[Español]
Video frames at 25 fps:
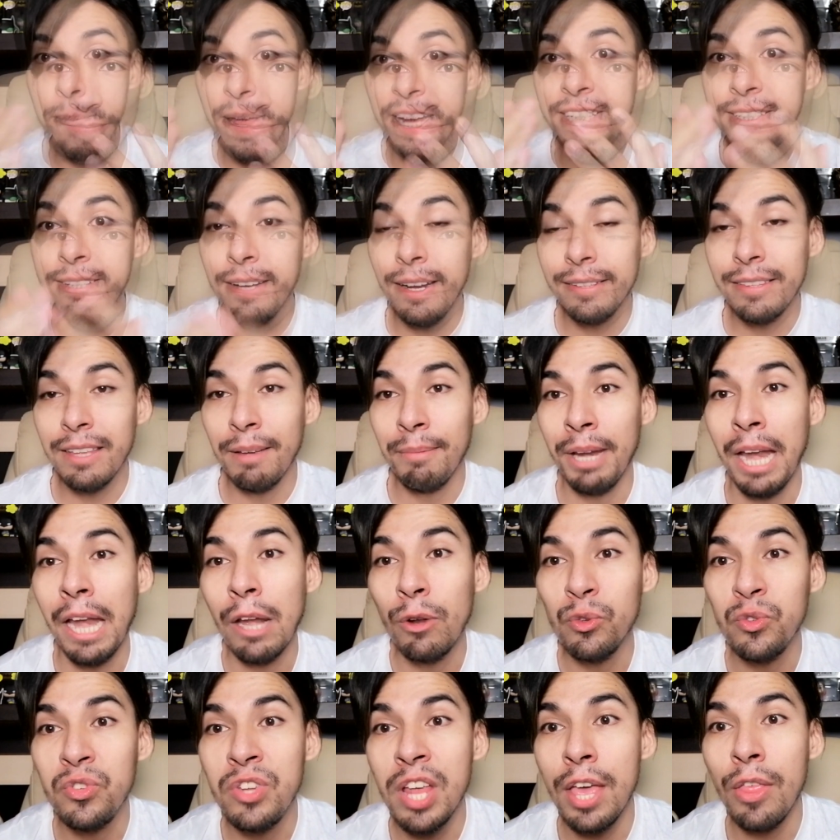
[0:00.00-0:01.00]
Pixar también
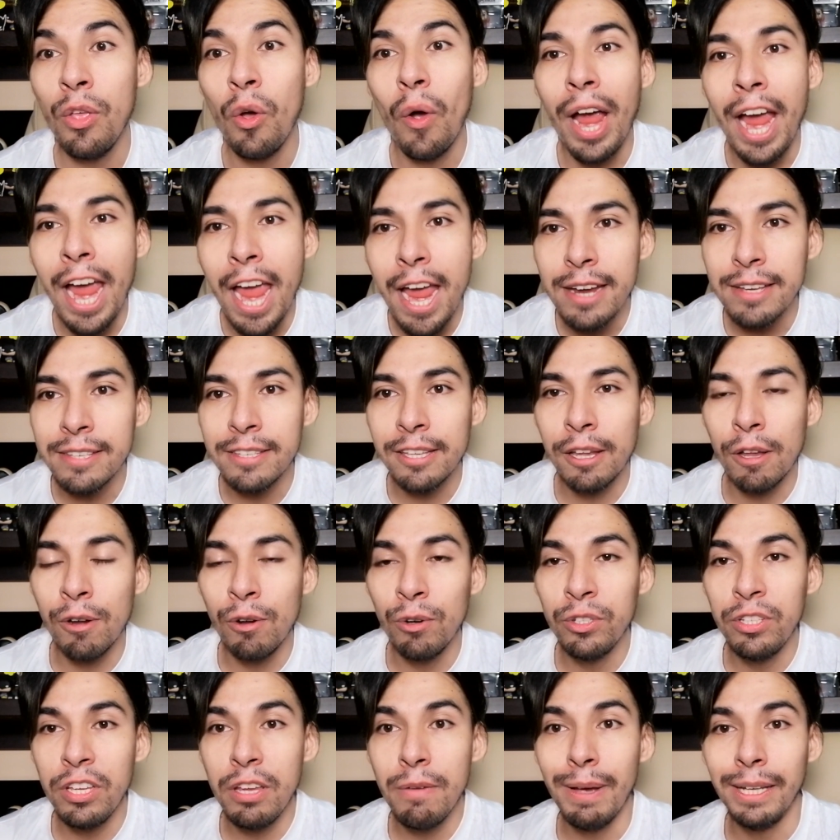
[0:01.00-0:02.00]
ha anunciado
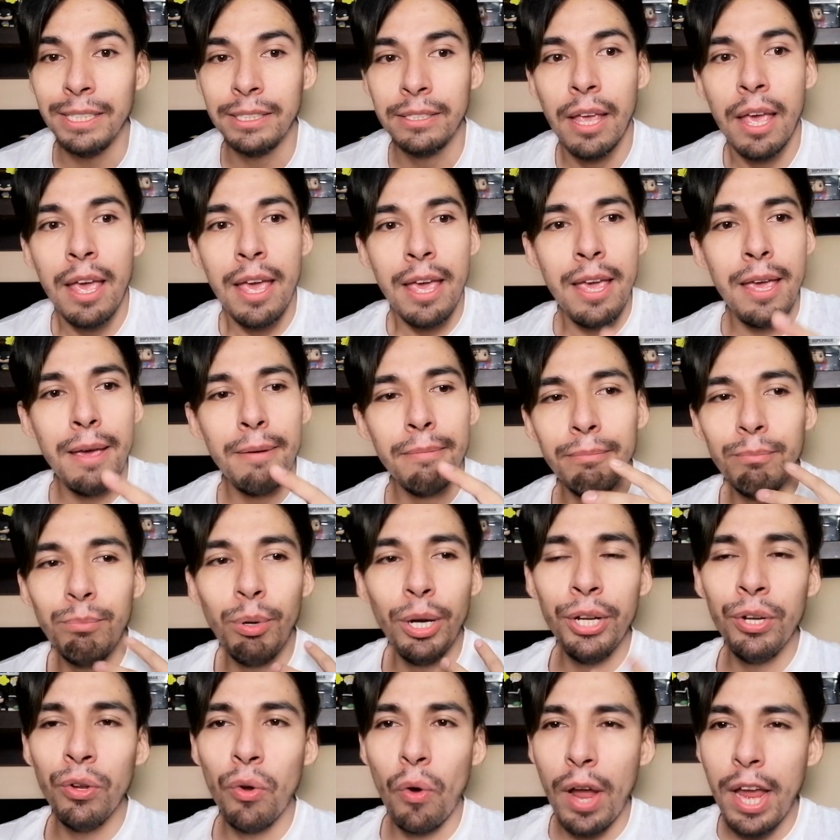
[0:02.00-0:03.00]
exclusivas. Eh,
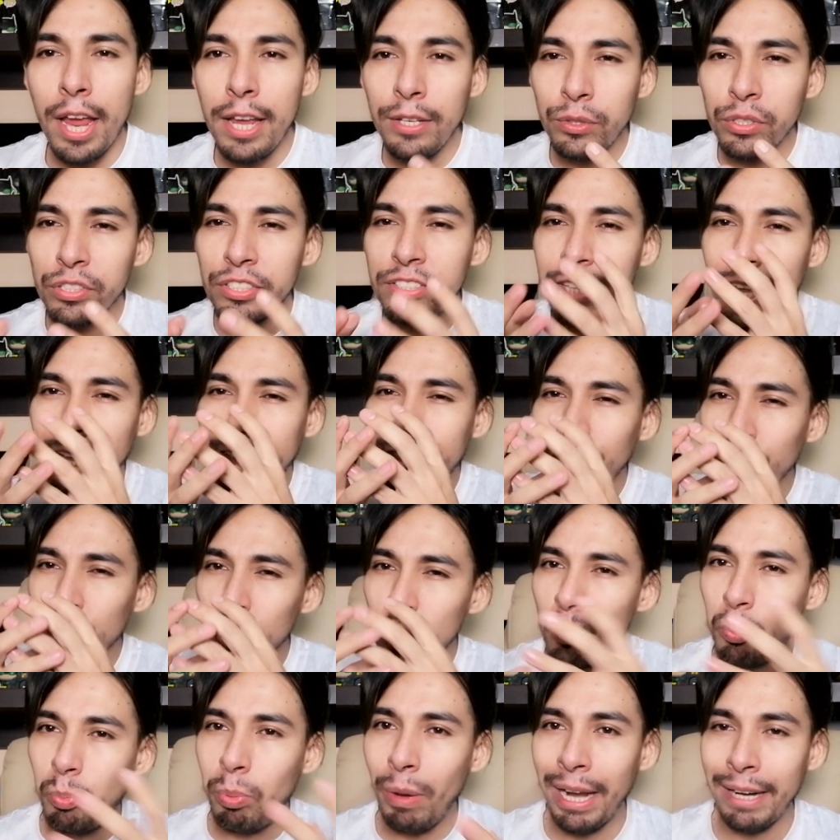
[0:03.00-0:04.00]
bueno, esto está en
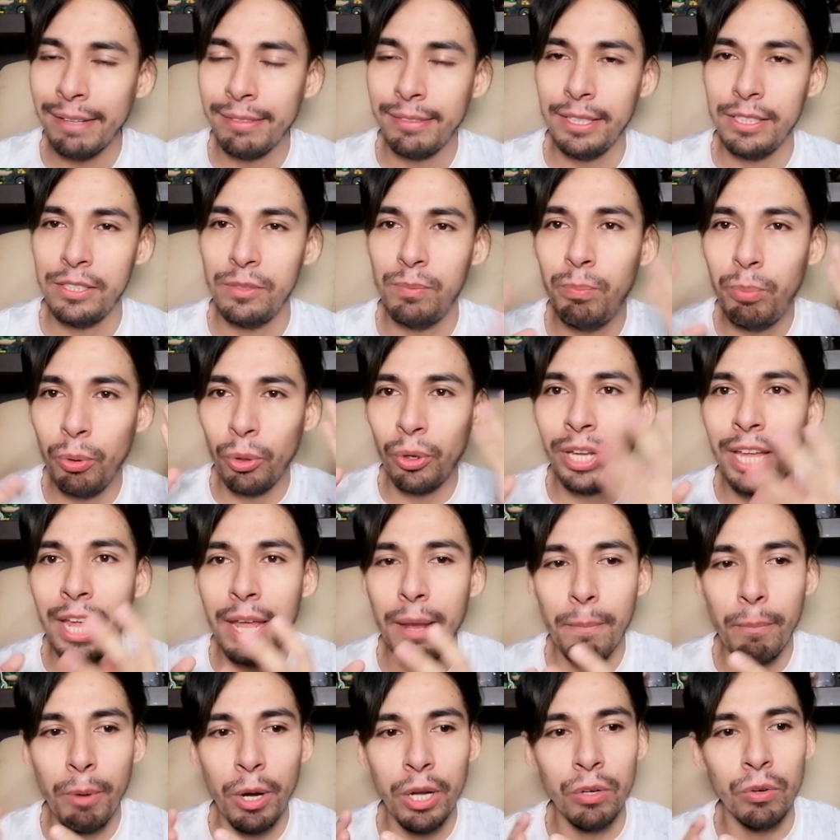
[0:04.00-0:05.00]
dos partes.
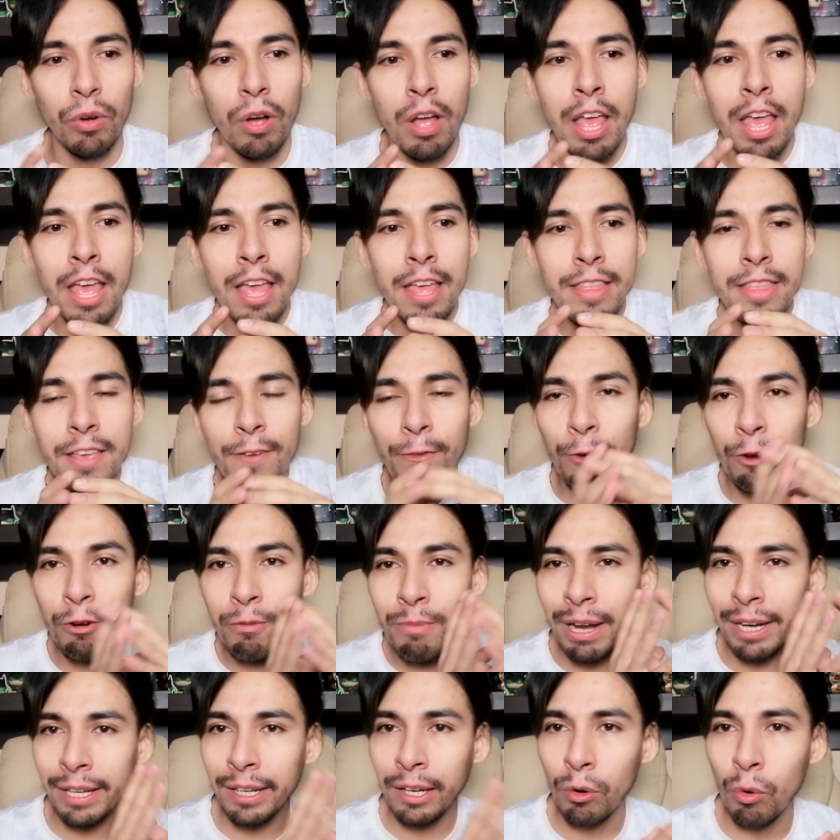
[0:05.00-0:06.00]
porque Bueno, de
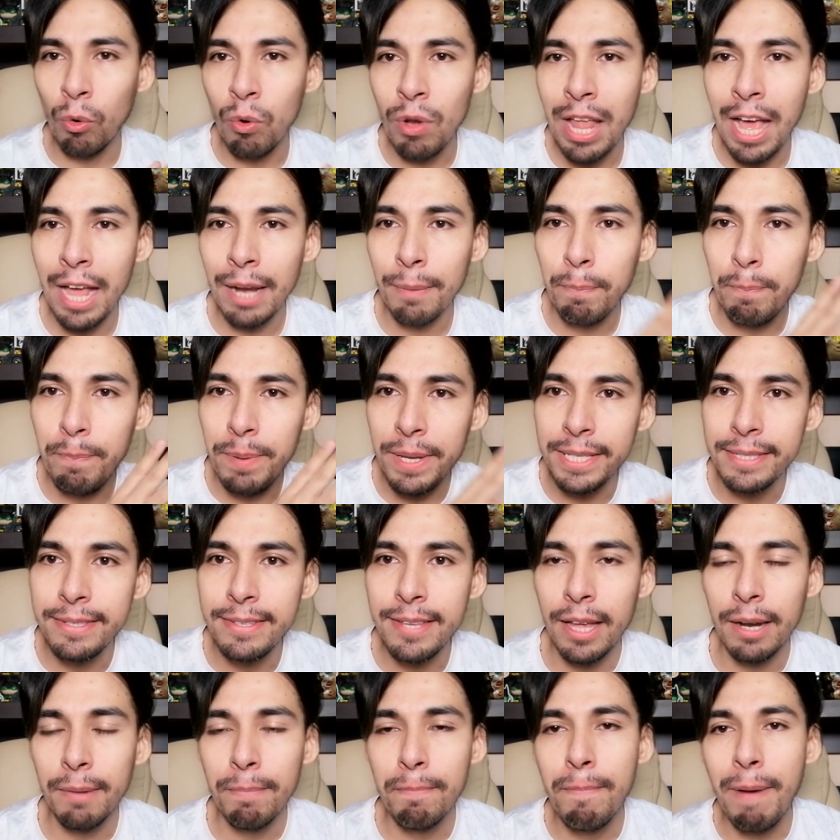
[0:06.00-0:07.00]
forma regular
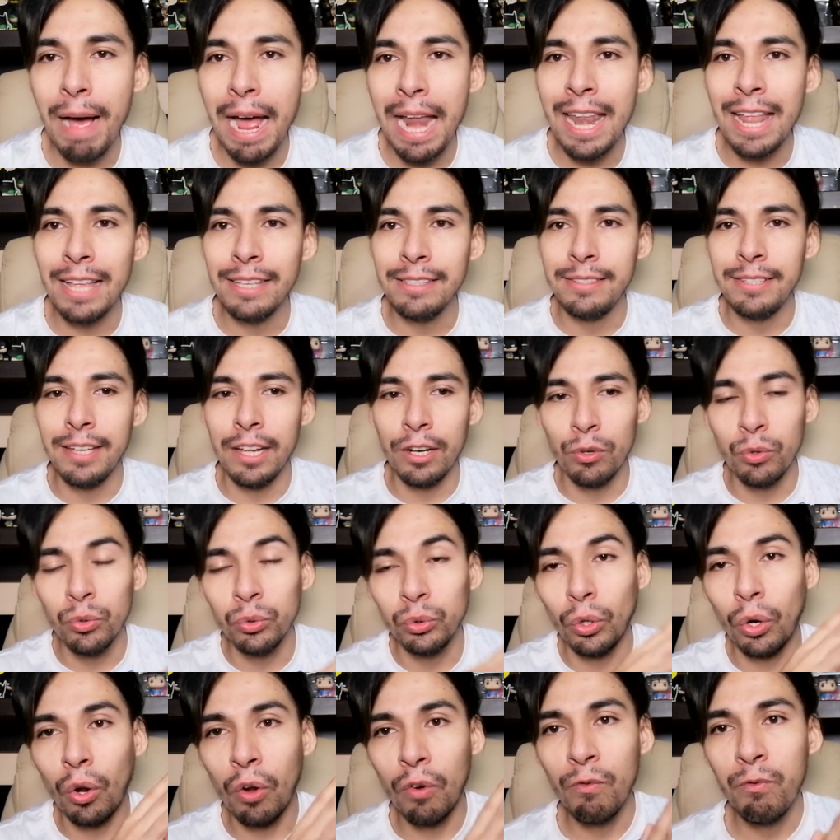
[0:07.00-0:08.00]
Pixar va a lanzar
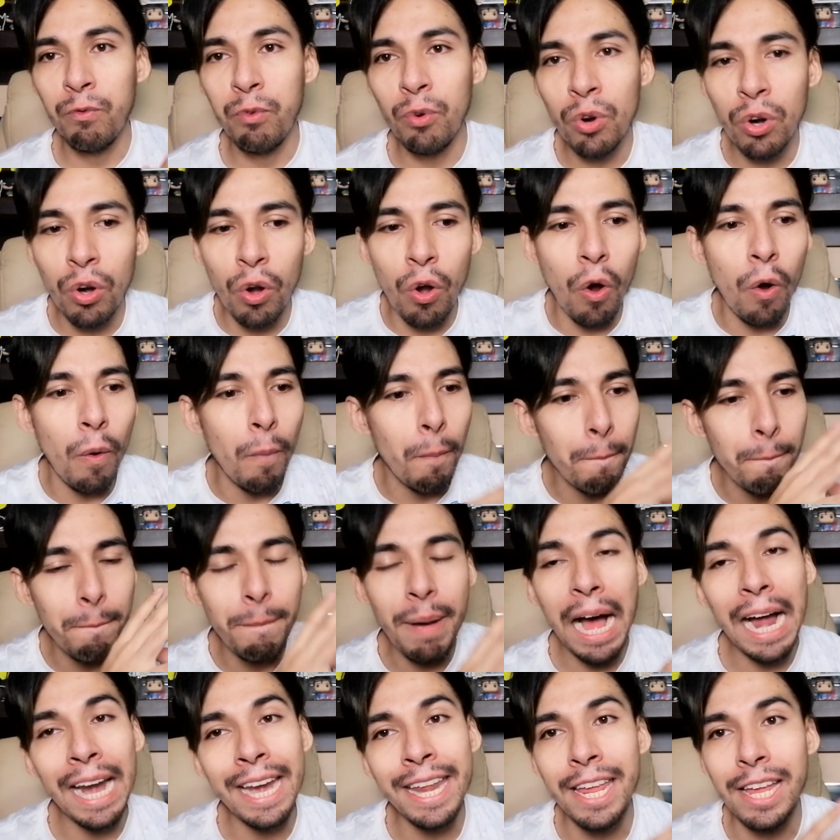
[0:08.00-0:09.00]
junto con Funko
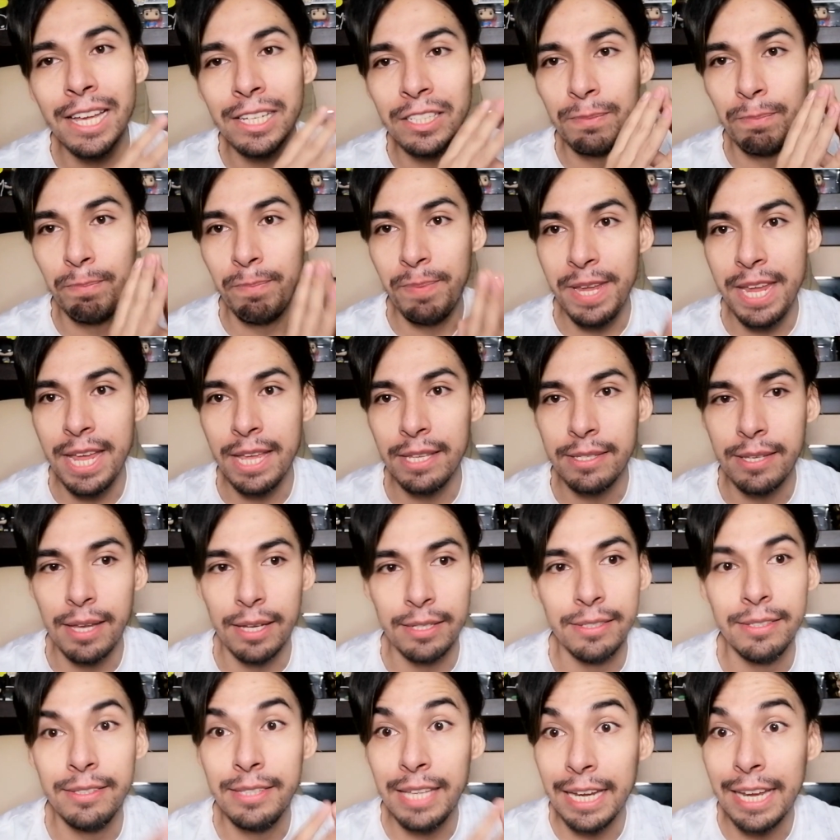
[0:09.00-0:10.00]
varias
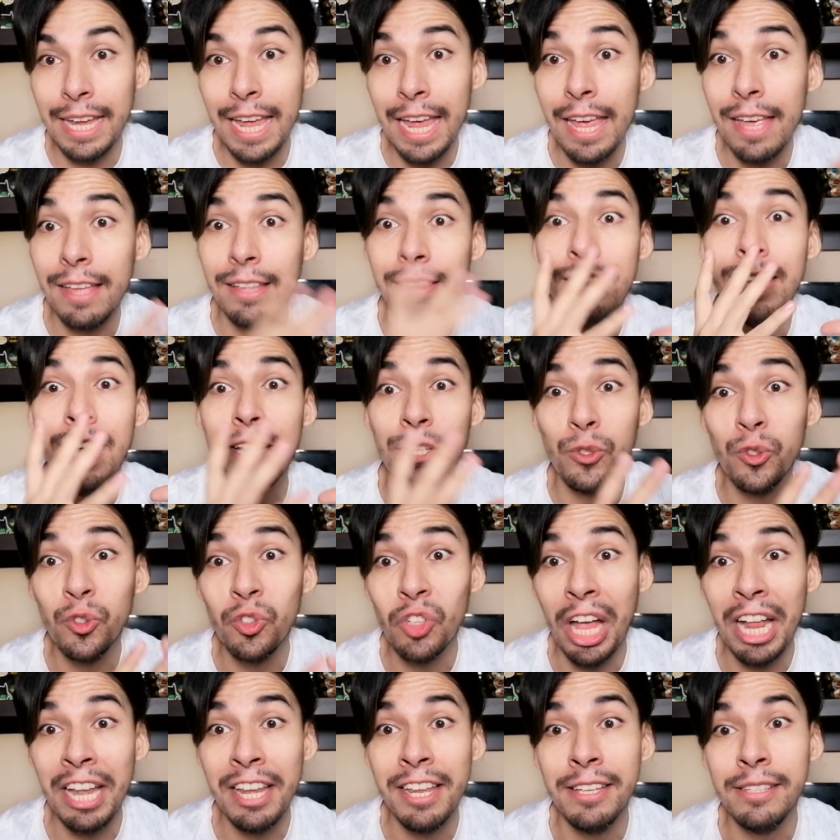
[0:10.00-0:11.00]
piezas. ¿De qué? De
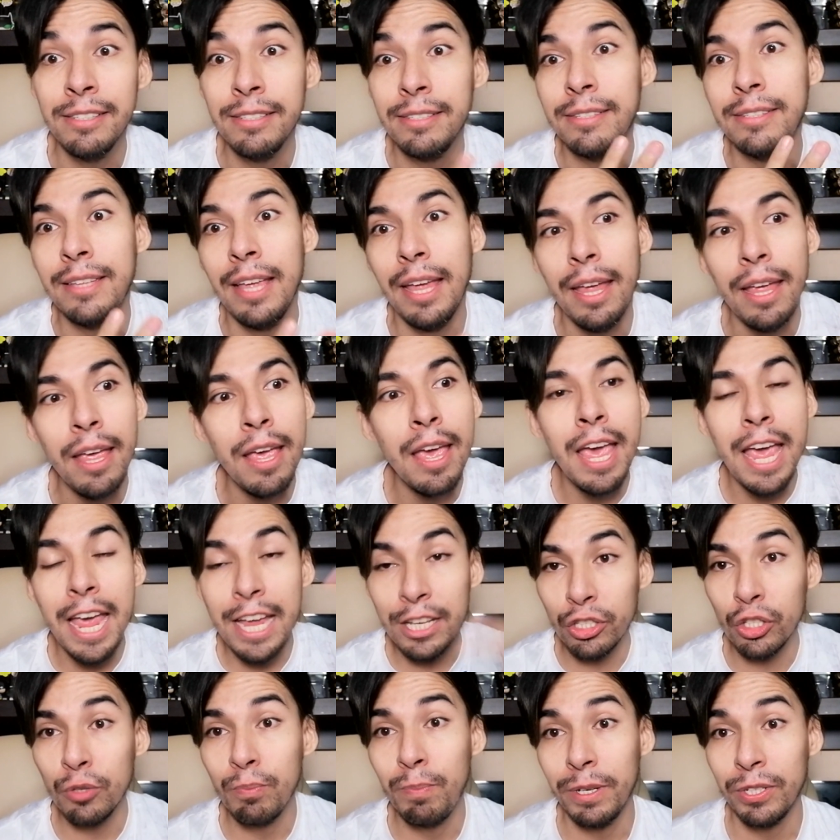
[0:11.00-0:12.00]
esos aliens, de
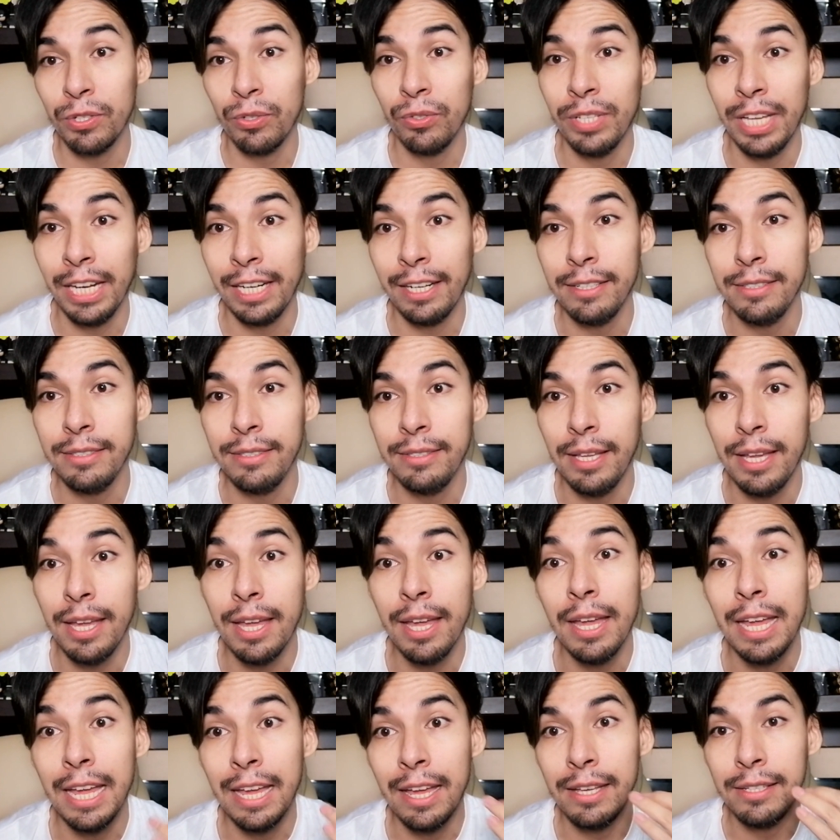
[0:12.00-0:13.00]
estos personajes
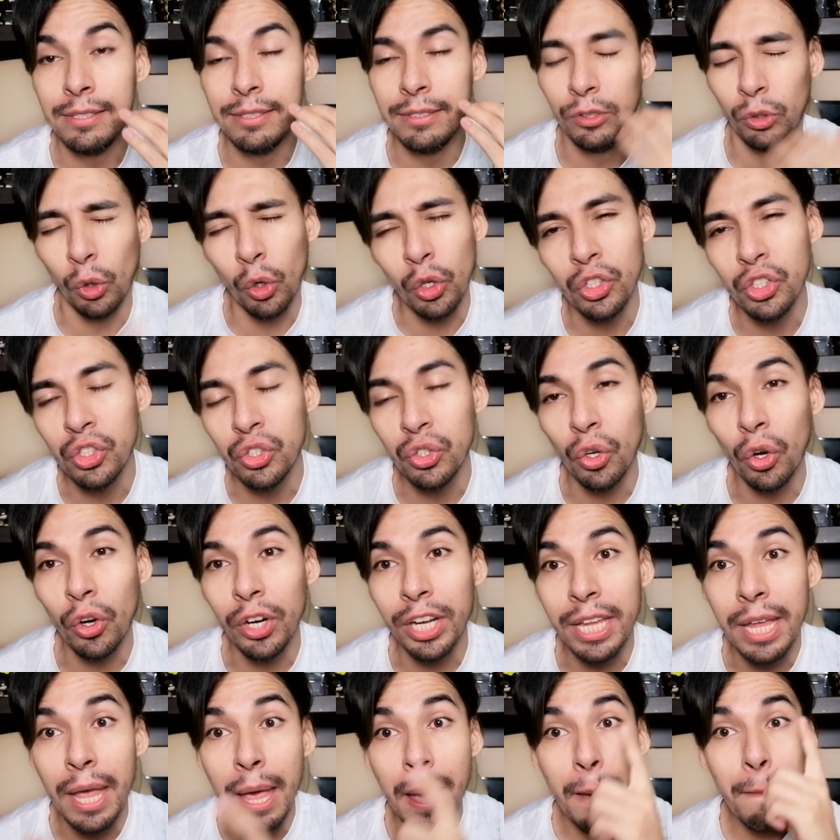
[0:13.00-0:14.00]
de Toy
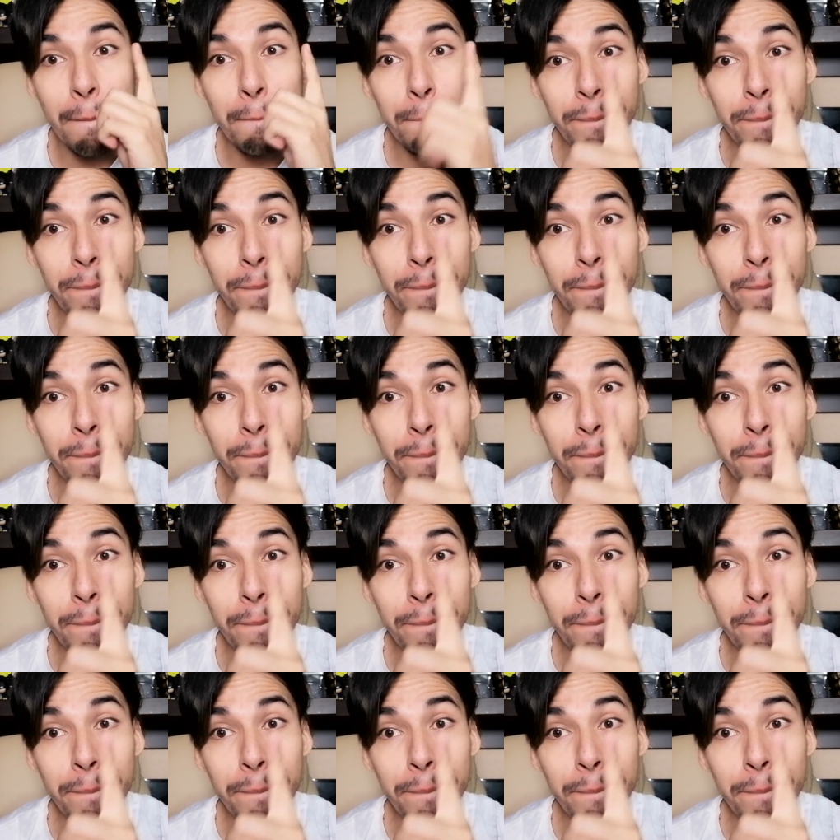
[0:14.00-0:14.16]
Story.